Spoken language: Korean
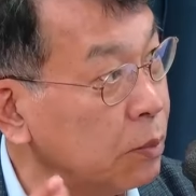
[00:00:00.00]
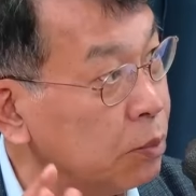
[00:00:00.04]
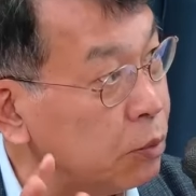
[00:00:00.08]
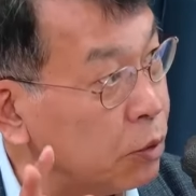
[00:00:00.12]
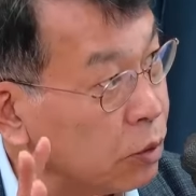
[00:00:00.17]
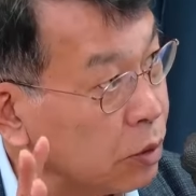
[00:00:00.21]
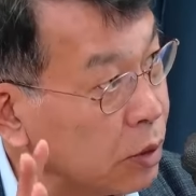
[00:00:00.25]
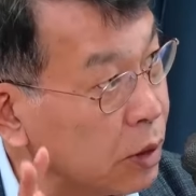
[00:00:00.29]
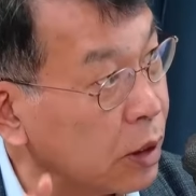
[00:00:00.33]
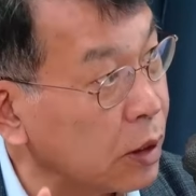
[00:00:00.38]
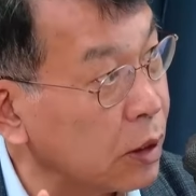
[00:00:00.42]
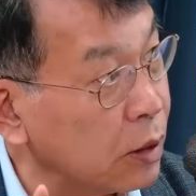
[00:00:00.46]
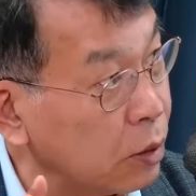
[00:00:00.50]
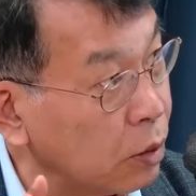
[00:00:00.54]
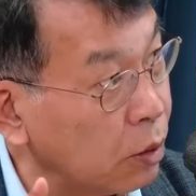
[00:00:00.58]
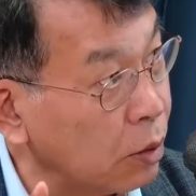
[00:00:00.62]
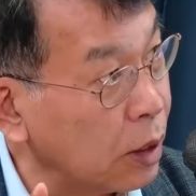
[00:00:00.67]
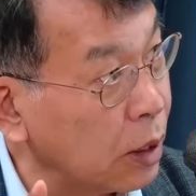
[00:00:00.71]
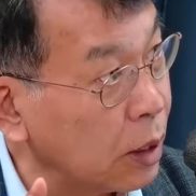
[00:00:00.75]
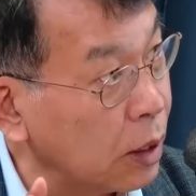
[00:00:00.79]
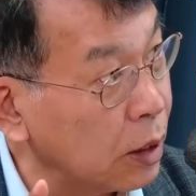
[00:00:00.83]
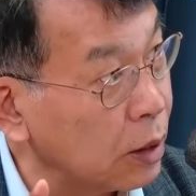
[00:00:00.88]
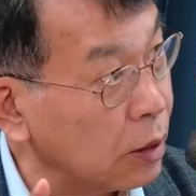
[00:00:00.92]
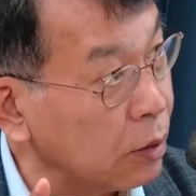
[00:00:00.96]
집중적인
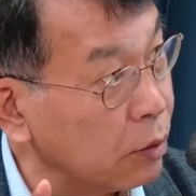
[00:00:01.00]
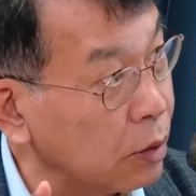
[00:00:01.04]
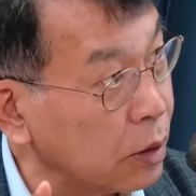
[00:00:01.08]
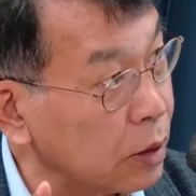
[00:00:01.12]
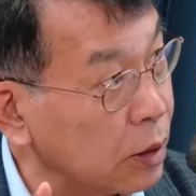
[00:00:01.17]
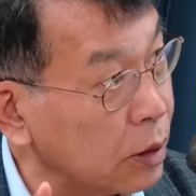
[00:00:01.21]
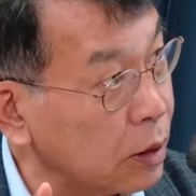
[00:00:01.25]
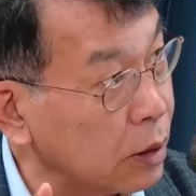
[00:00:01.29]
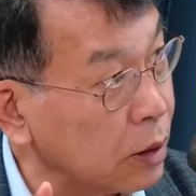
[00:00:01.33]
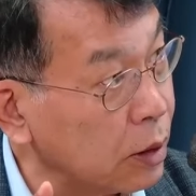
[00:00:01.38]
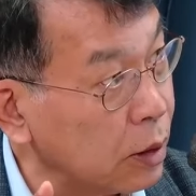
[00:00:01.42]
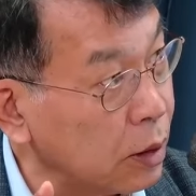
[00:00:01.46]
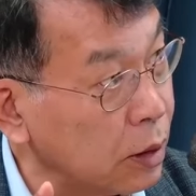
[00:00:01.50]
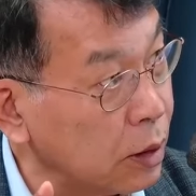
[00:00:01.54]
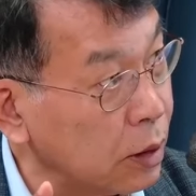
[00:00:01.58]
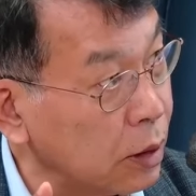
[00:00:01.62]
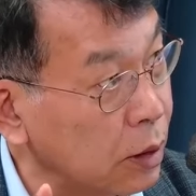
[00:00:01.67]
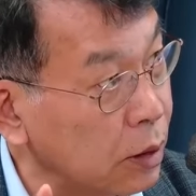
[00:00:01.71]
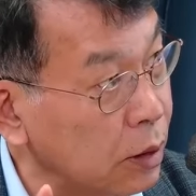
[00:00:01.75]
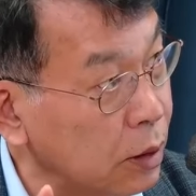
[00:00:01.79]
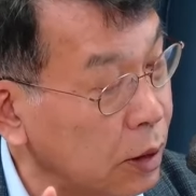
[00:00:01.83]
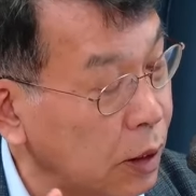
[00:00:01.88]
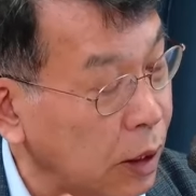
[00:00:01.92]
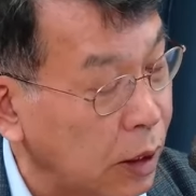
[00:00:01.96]
통화가 이루어져
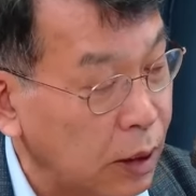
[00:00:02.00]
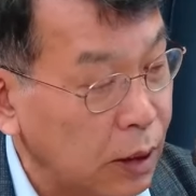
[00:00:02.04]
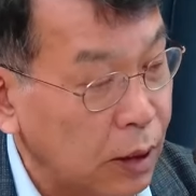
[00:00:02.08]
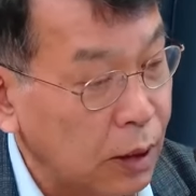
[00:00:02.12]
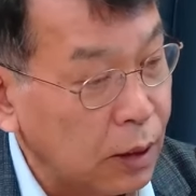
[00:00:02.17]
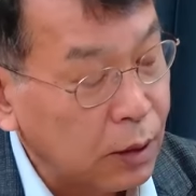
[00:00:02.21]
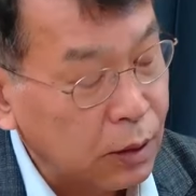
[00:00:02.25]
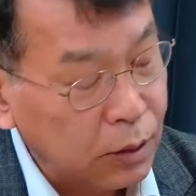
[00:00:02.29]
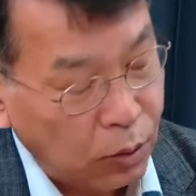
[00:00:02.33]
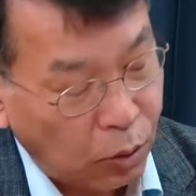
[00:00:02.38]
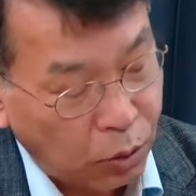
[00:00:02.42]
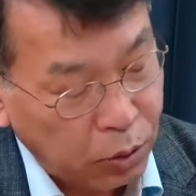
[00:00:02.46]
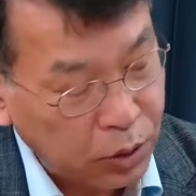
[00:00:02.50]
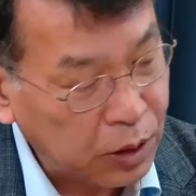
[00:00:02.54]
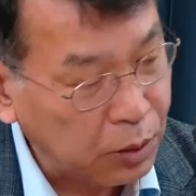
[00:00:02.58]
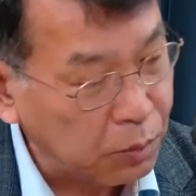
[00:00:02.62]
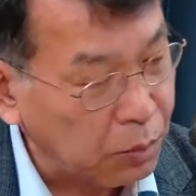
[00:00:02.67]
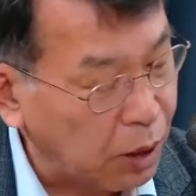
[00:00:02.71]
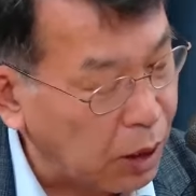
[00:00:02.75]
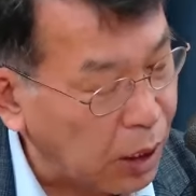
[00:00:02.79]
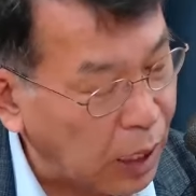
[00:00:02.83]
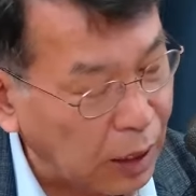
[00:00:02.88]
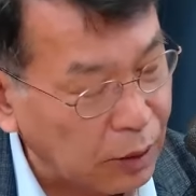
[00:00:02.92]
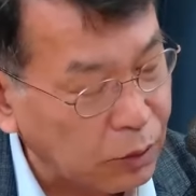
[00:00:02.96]
음. 있는데 혹시
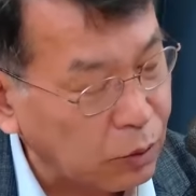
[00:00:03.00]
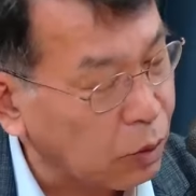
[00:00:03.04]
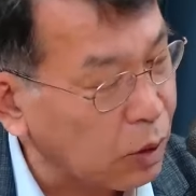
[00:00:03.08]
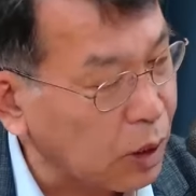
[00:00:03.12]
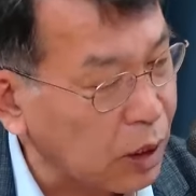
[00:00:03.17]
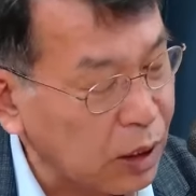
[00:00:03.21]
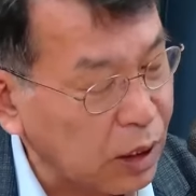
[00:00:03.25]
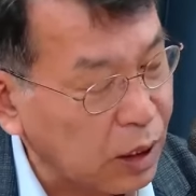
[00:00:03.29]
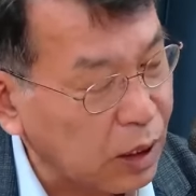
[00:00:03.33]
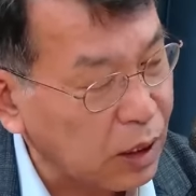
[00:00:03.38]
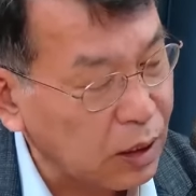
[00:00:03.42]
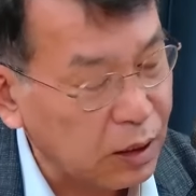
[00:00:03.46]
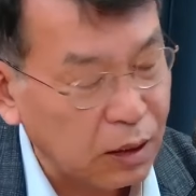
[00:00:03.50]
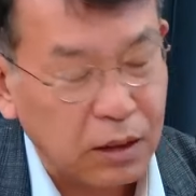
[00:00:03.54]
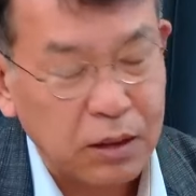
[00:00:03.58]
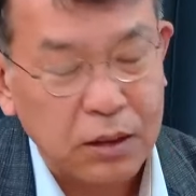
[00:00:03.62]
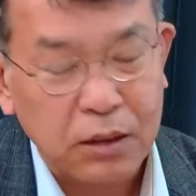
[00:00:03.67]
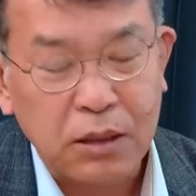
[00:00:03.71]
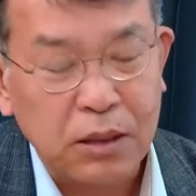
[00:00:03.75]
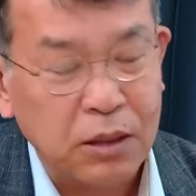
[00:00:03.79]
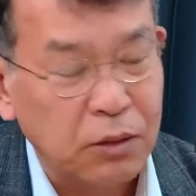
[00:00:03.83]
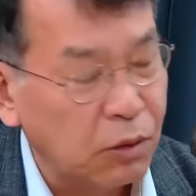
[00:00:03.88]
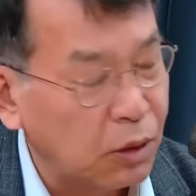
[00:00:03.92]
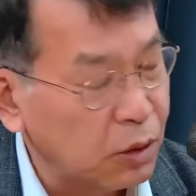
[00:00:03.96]
뭐 가족이나
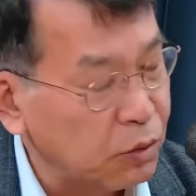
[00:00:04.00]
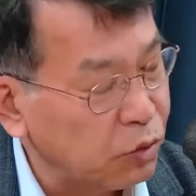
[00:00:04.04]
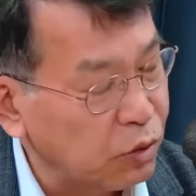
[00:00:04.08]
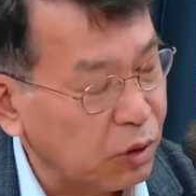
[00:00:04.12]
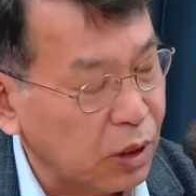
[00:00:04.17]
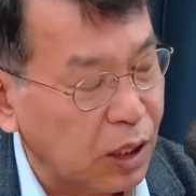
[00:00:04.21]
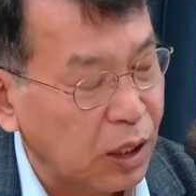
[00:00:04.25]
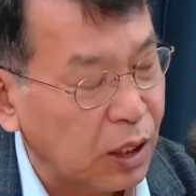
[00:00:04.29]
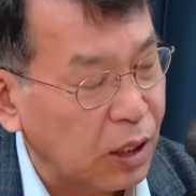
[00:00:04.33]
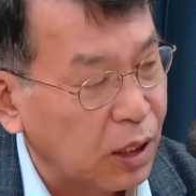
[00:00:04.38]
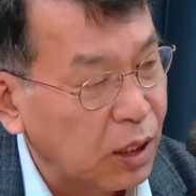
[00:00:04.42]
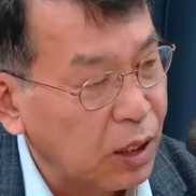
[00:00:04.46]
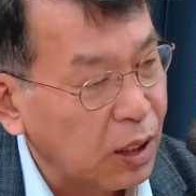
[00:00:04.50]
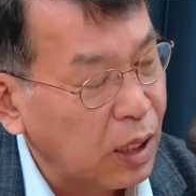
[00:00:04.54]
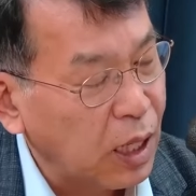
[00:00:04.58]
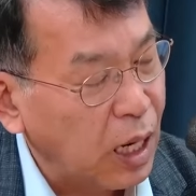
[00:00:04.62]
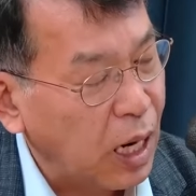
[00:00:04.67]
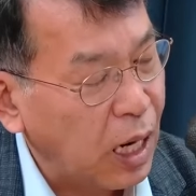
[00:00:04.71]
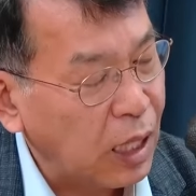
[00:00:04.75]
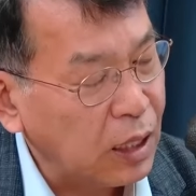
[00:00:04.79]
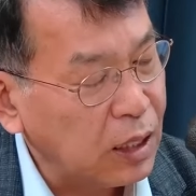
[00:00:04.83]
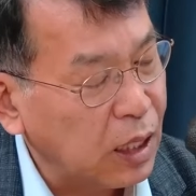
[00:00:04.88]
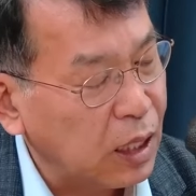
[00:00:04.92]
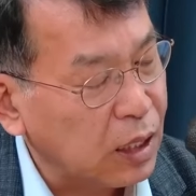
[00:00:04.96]
직원 중에
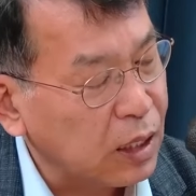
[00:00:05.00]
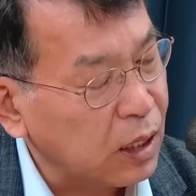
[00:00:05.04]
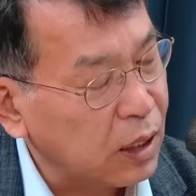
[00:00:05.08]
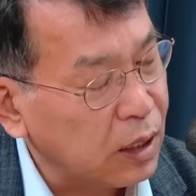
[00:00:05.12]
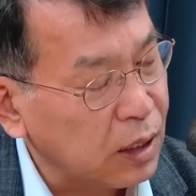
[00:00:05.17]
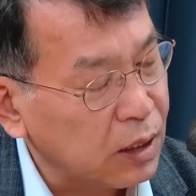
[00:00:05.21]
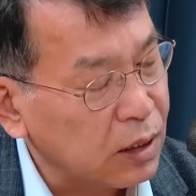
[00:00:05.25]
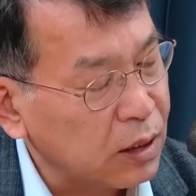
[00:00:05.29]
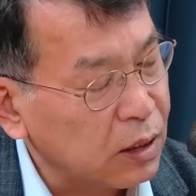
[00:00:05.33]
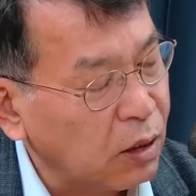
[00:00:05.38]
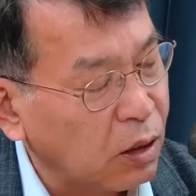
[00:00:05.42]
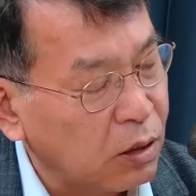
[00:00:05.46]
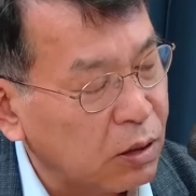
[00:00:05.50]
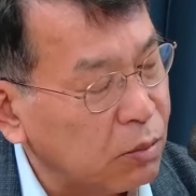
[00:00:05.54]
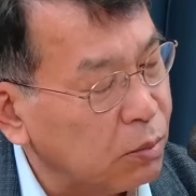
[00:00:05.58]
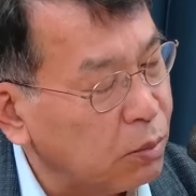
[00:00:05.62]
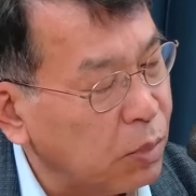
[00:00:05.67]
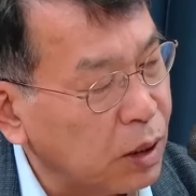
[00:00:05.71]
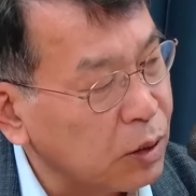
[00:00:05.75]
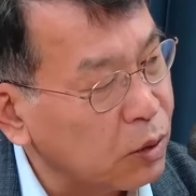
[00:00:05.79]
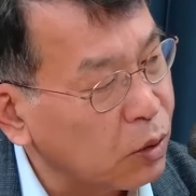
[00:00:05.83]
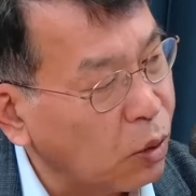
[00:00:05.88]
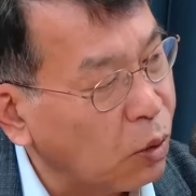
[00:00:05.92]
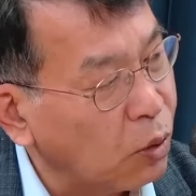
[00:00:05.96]
한 달에
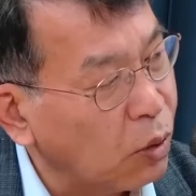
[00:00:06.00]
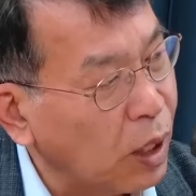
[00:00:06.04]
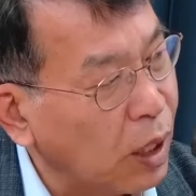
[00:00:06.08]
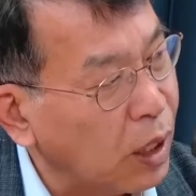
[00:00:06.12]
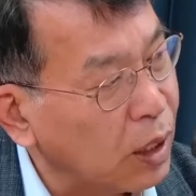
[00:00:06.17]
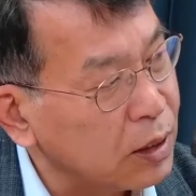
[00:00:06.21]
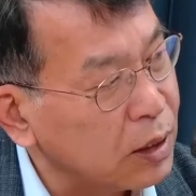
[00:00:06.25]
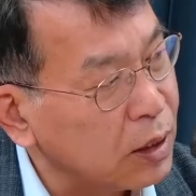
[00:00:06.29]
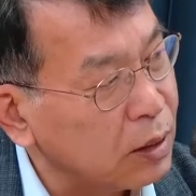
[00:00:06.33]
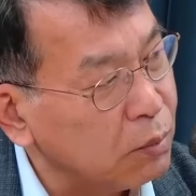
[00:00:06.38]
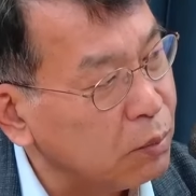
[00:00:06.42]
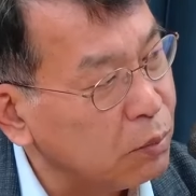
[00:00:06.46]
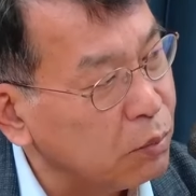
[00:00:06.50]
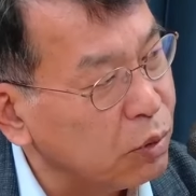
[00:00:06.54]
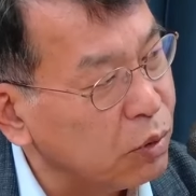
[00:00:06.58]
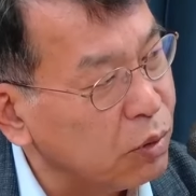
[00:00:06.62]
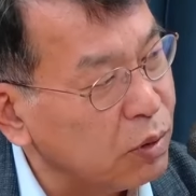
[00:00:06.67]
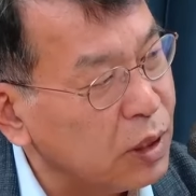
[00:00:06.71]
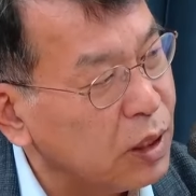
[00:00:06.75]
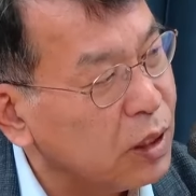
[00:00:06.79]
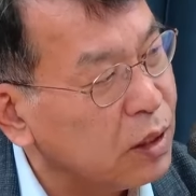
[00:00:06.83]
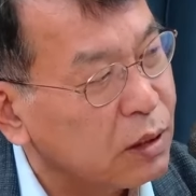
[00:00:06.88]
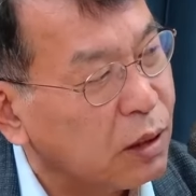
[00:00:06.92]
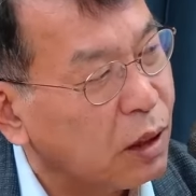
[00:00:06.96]
30번 통화하신
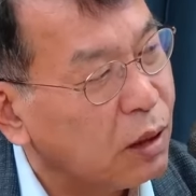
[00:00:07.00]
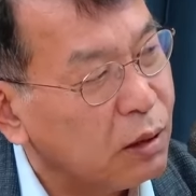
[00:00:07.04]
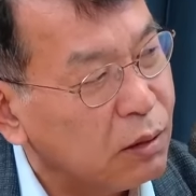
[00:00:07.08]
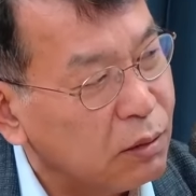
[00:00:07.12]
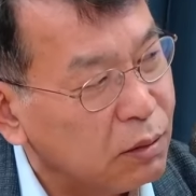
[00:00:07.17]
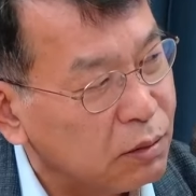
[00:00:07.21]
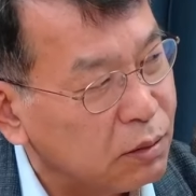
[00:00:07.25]
분은 있어요?